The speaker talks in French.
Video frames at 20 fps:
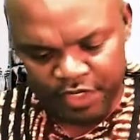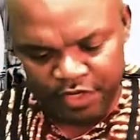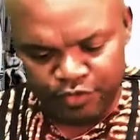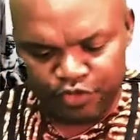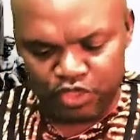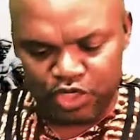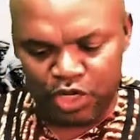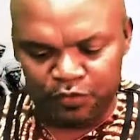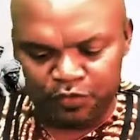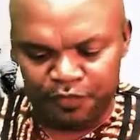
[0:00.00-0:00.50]

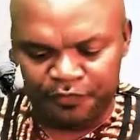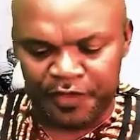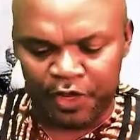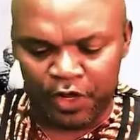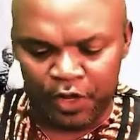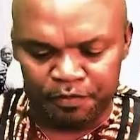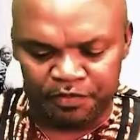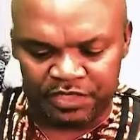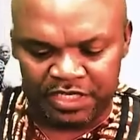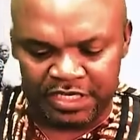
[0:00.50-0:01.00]
nous allons vous faire
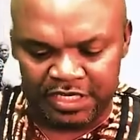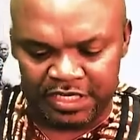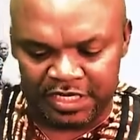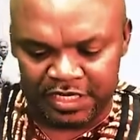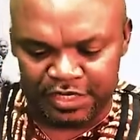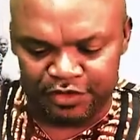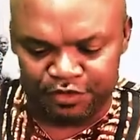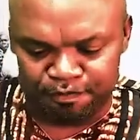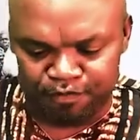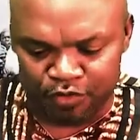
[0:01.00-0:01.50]
un petit
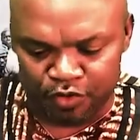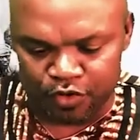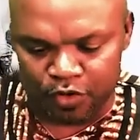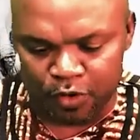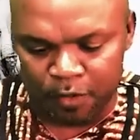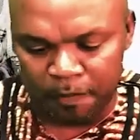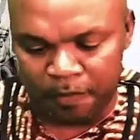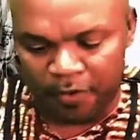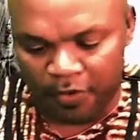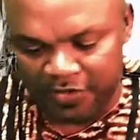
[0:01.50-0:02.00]
guide pour
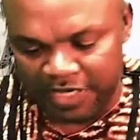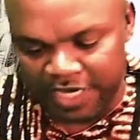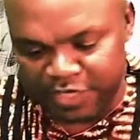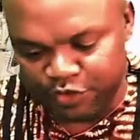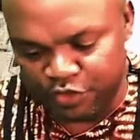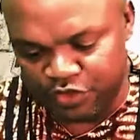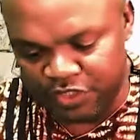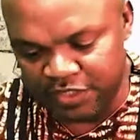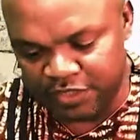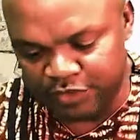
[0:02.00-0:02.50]
comprendre les
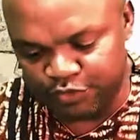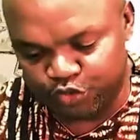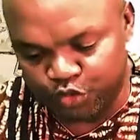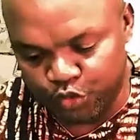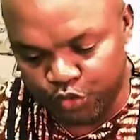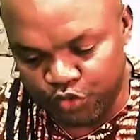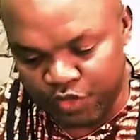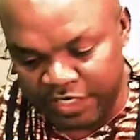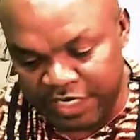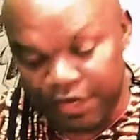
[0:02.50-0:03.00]

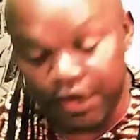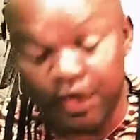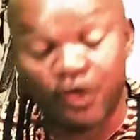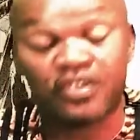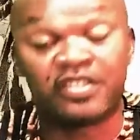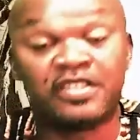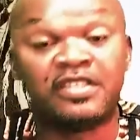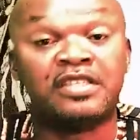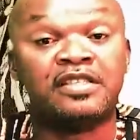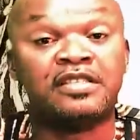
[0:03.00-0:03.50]
Occidentaux et leur
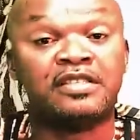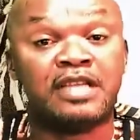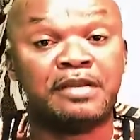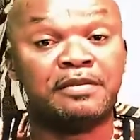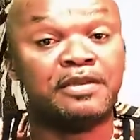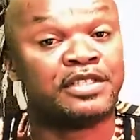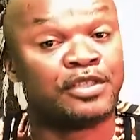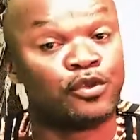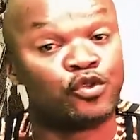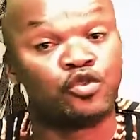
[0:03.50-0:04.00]
système
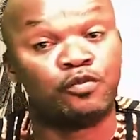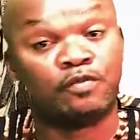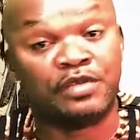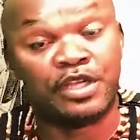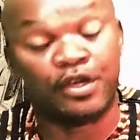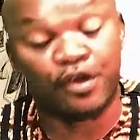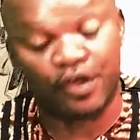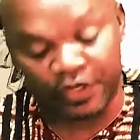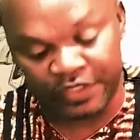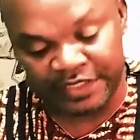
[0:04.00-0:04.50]
et sans
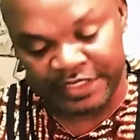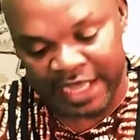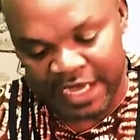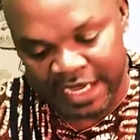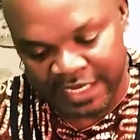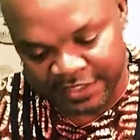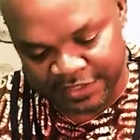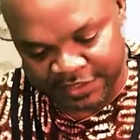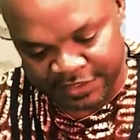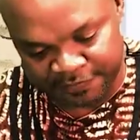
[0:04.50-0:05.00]
oublier leur
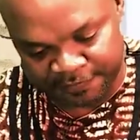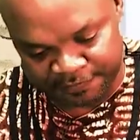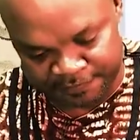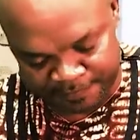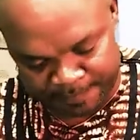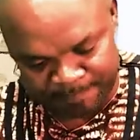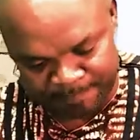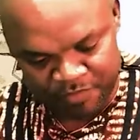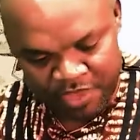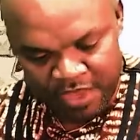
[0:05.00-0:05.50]
narratif.
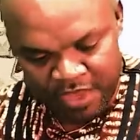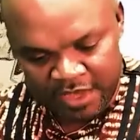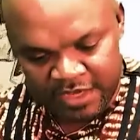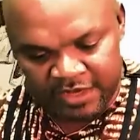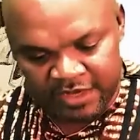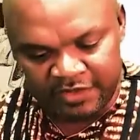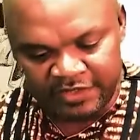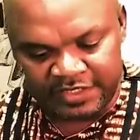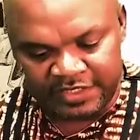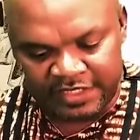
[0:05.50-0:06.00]

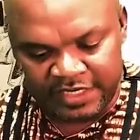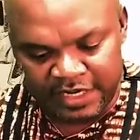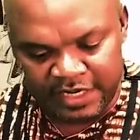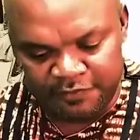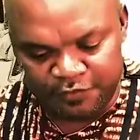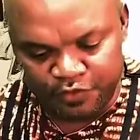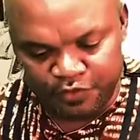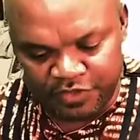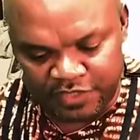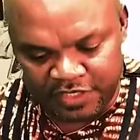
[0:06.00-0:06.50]
Quand ils
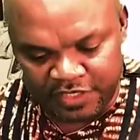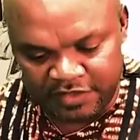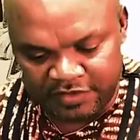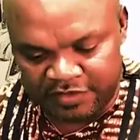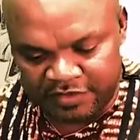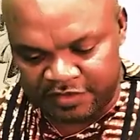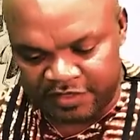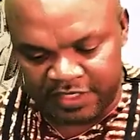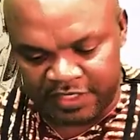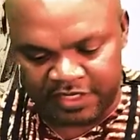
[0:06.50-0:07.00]
vous
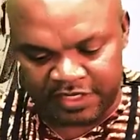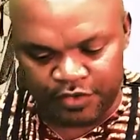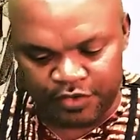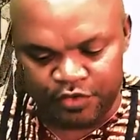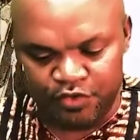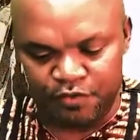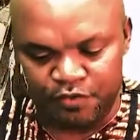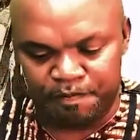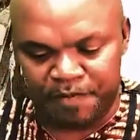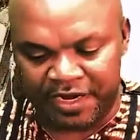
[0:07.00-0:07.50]
disent
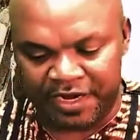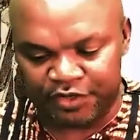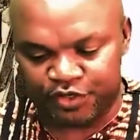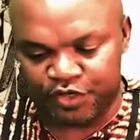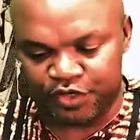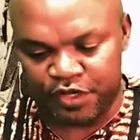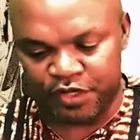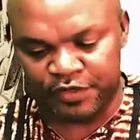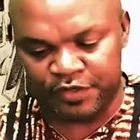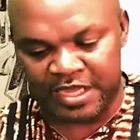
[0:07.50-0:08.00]
qu'une
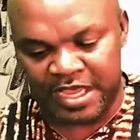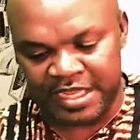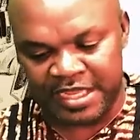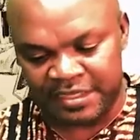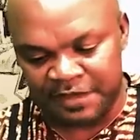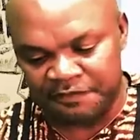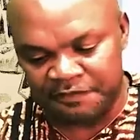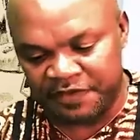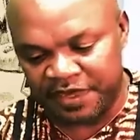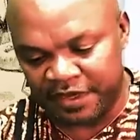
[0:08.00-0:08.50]
personne
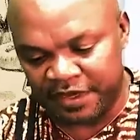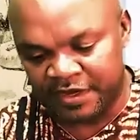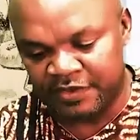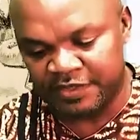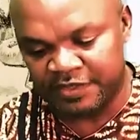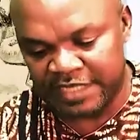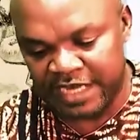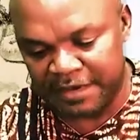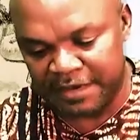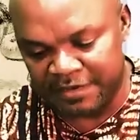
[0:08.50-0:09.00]
est
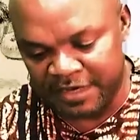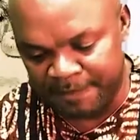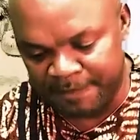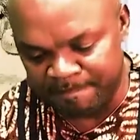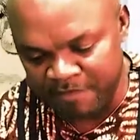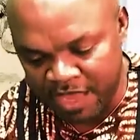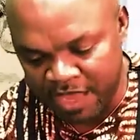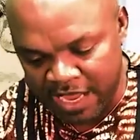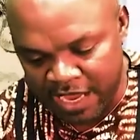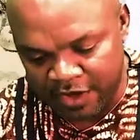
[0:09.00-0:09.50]
infréquentable,
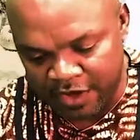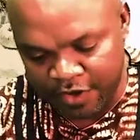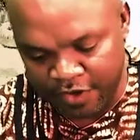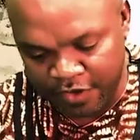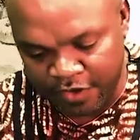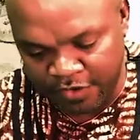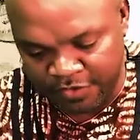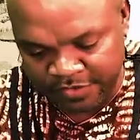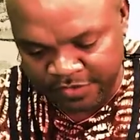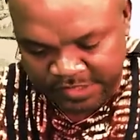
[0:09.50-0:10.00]

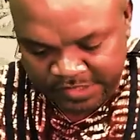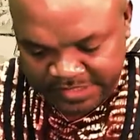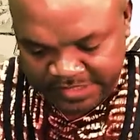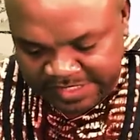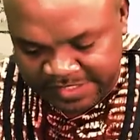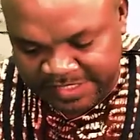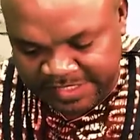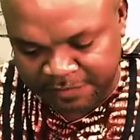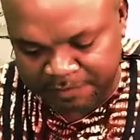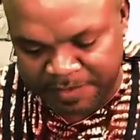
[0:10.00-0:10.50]
alors
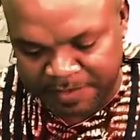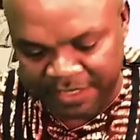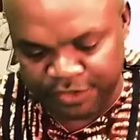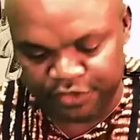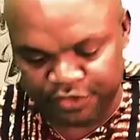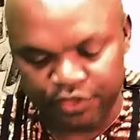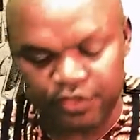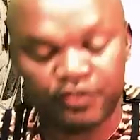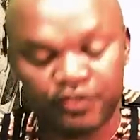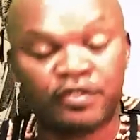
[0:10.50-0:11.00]
c'est cette
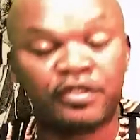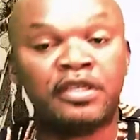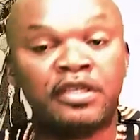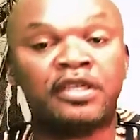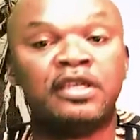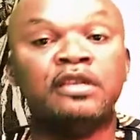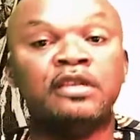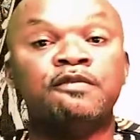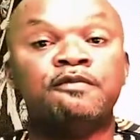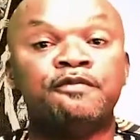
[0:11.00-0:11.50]
personne
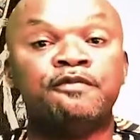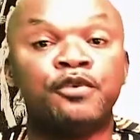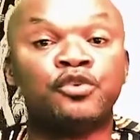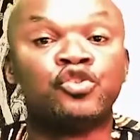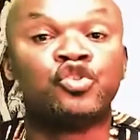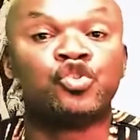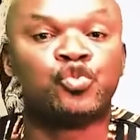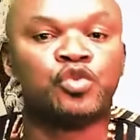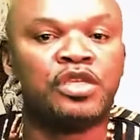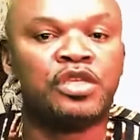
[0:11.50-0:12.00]
qu'il faut
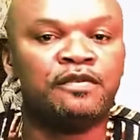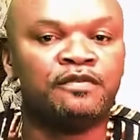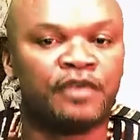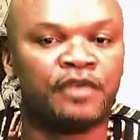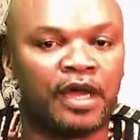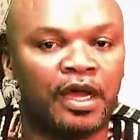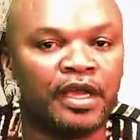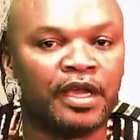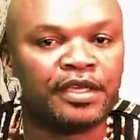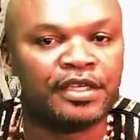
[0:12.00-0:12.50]

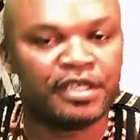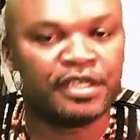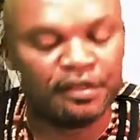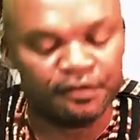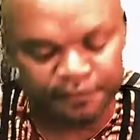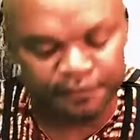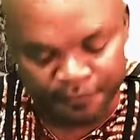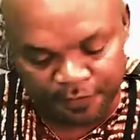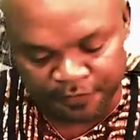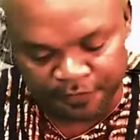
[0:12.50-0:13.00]
suivre, qu'il
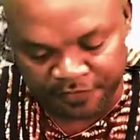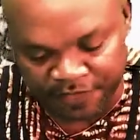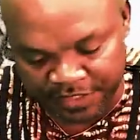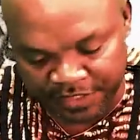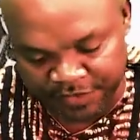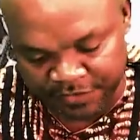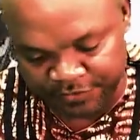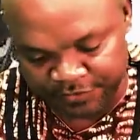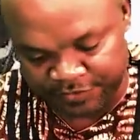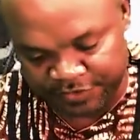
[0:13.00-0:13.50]
faut
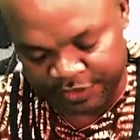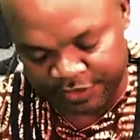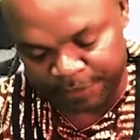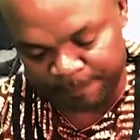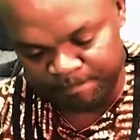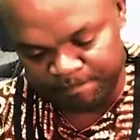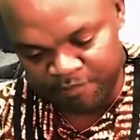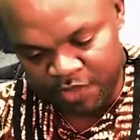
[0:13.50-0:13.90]
fréquenter